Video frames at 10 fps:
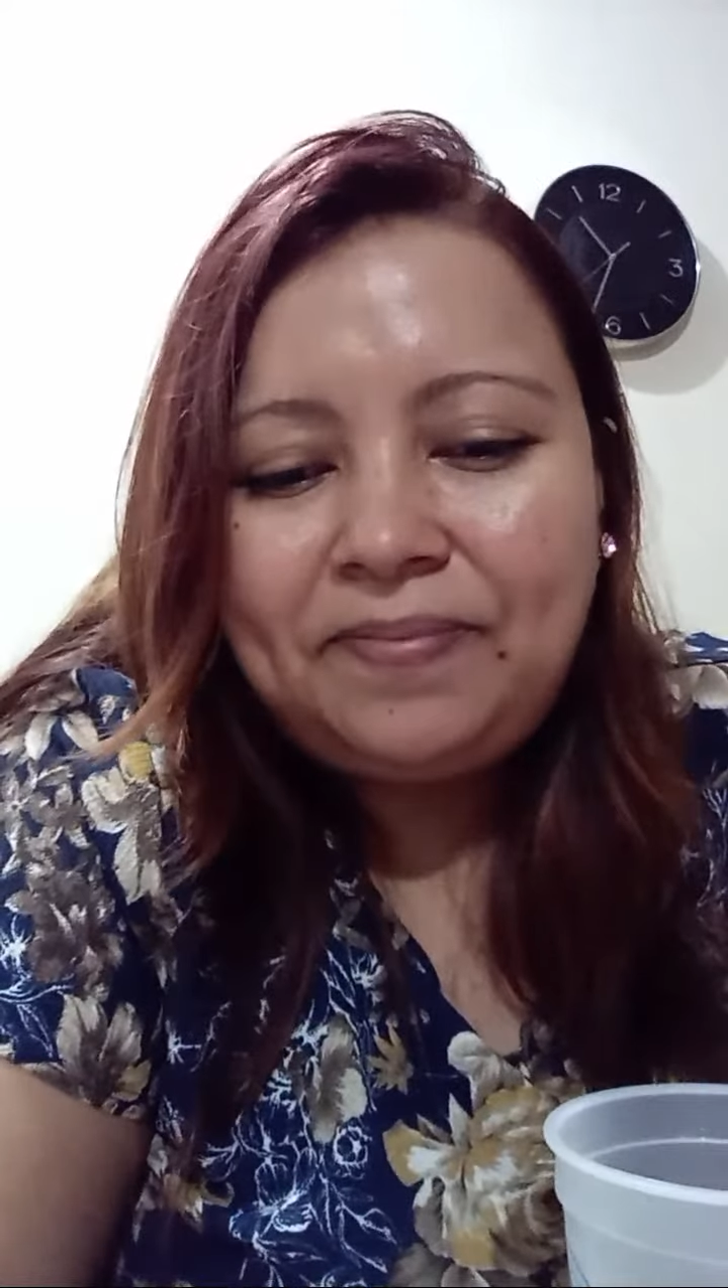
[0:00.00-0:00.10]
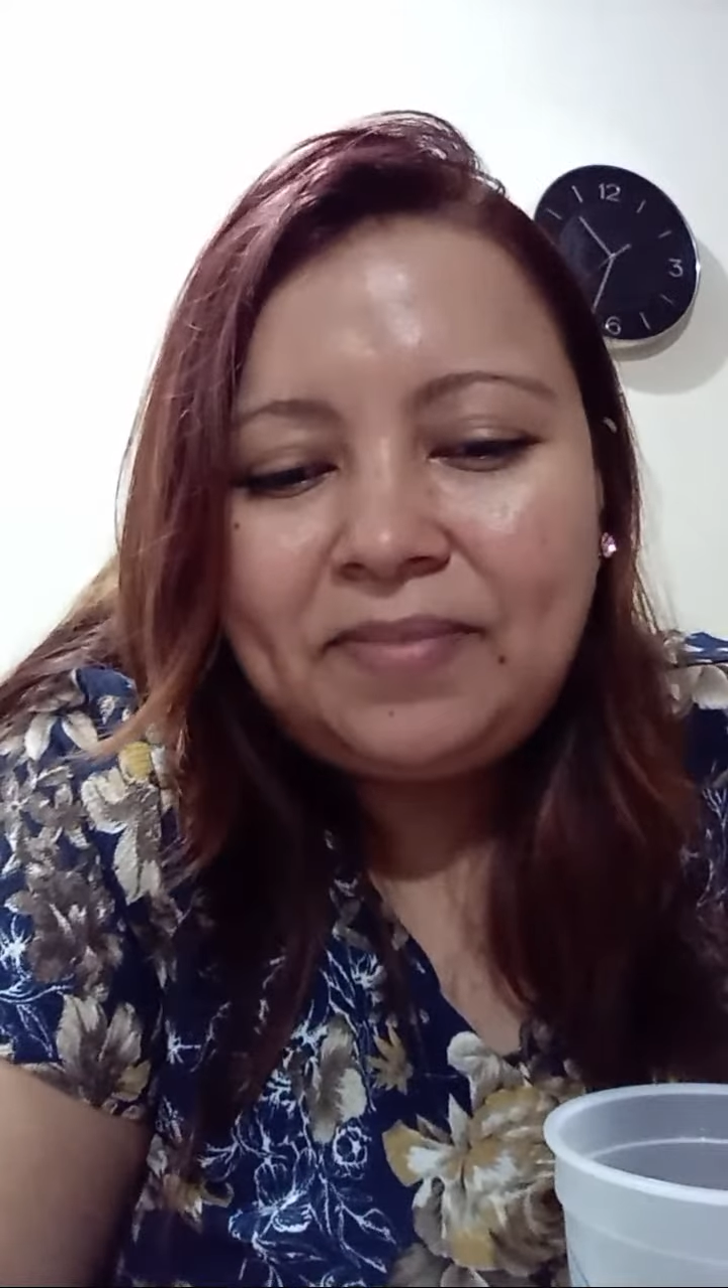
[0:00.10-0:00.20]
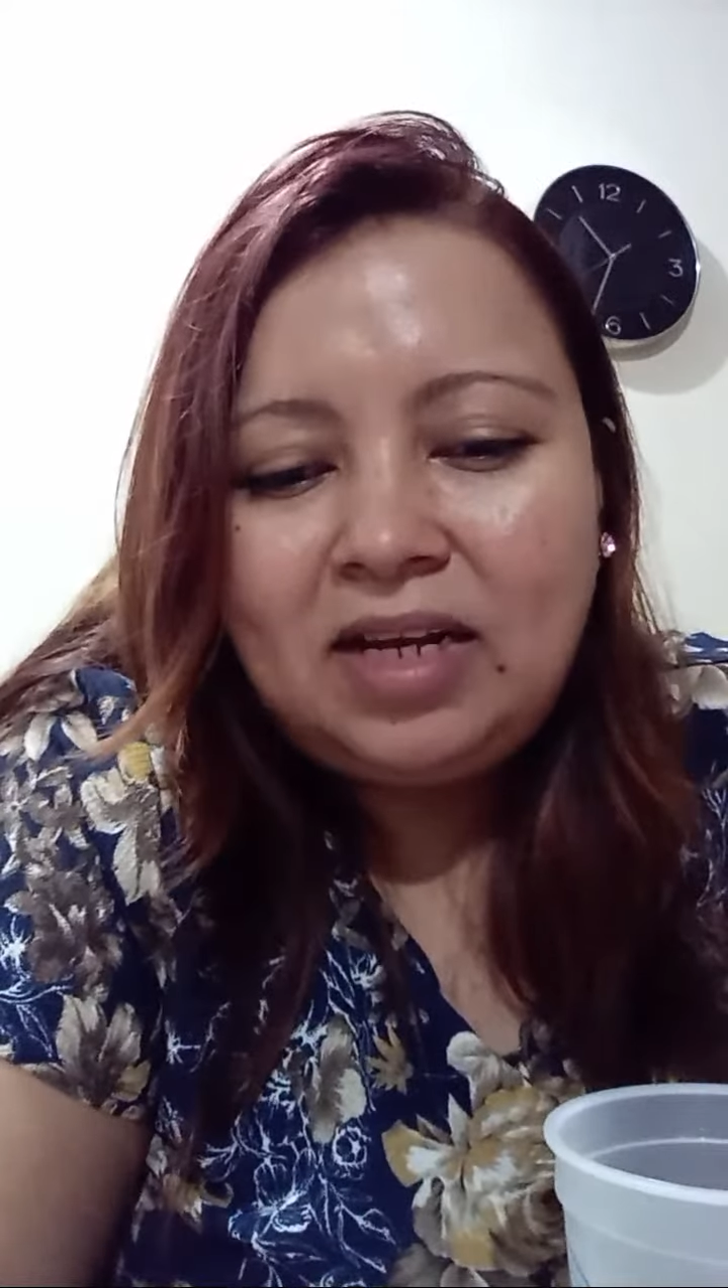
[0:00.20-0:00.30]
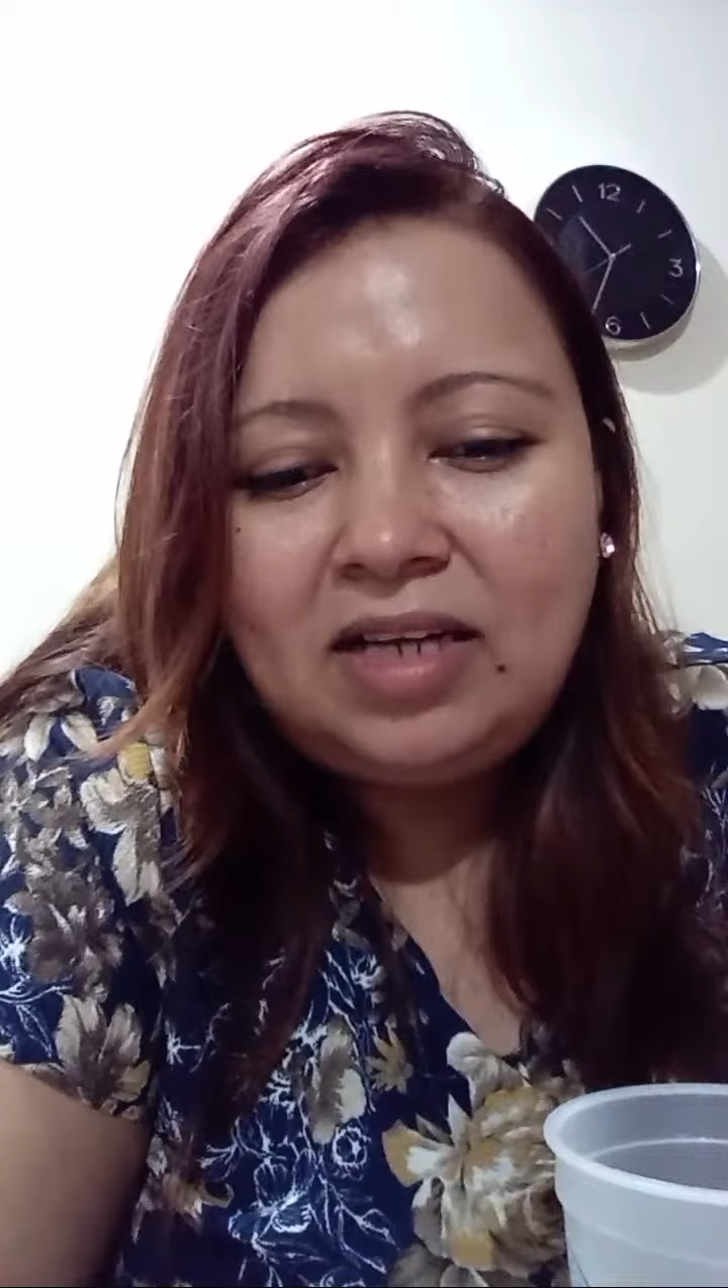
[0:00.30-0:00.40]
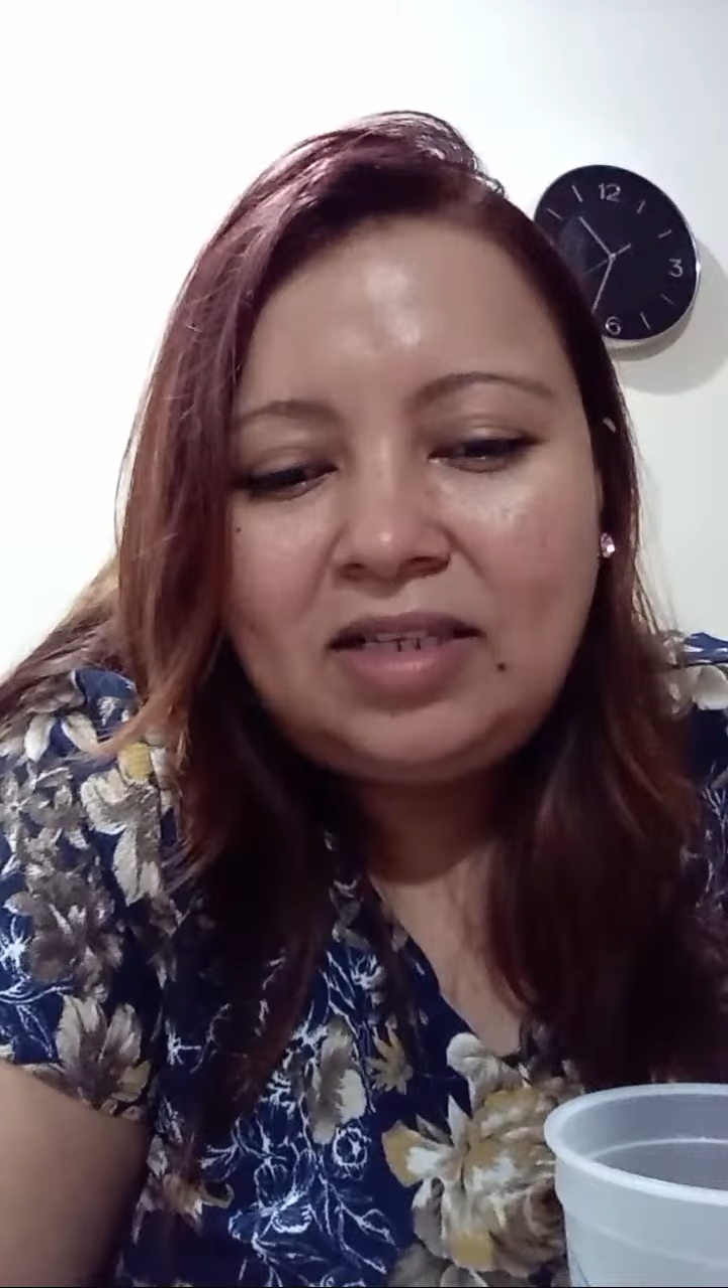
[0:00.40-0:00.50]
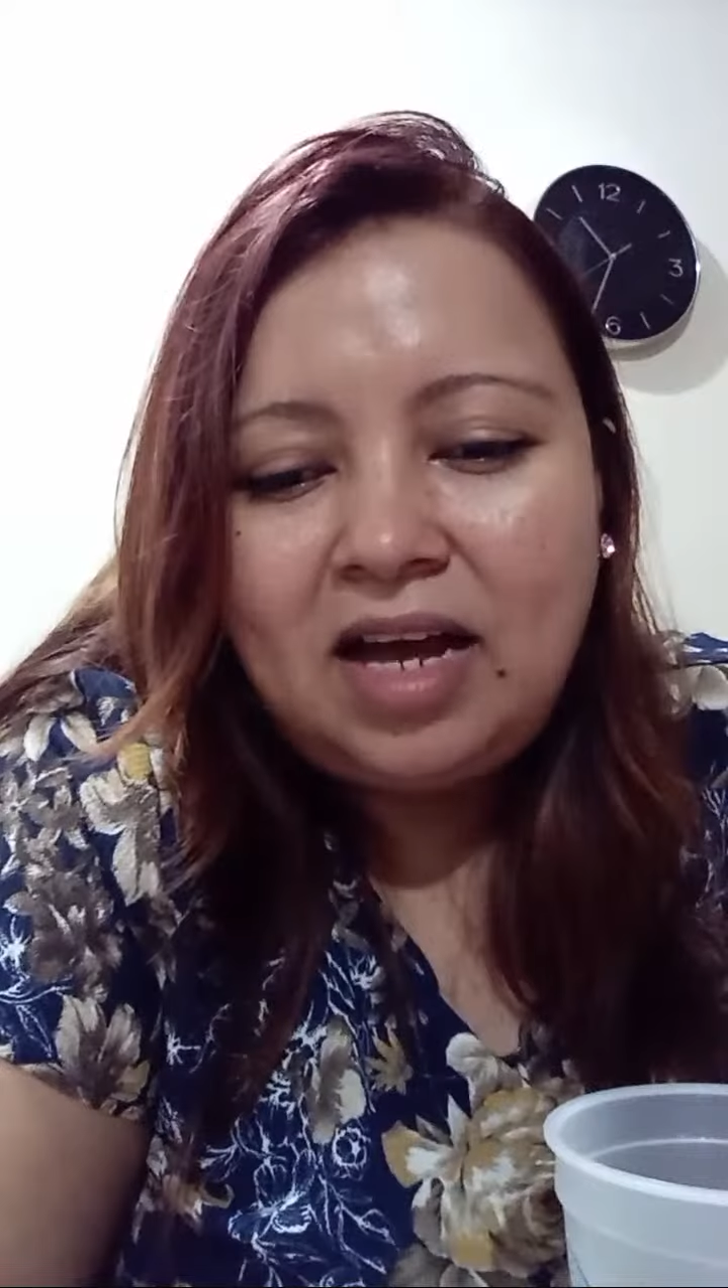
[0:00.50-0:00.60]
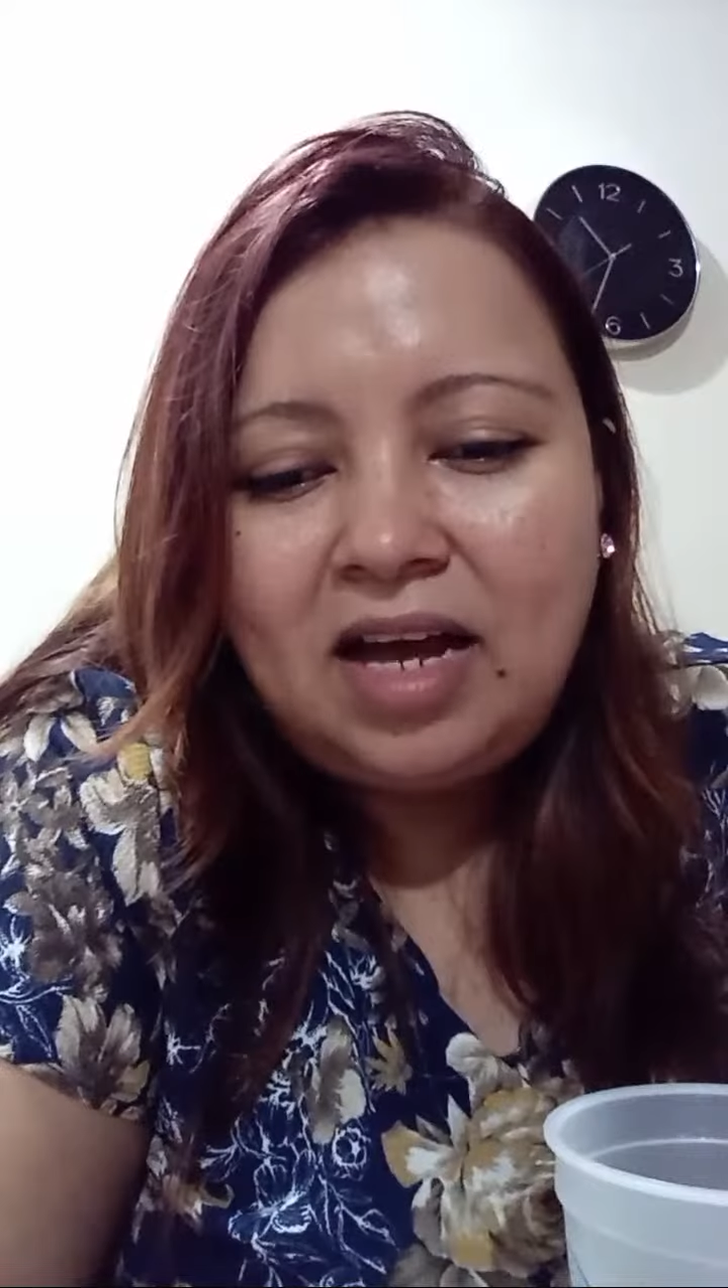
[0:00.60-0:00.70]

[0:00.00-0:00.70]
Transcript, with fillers: Gracias,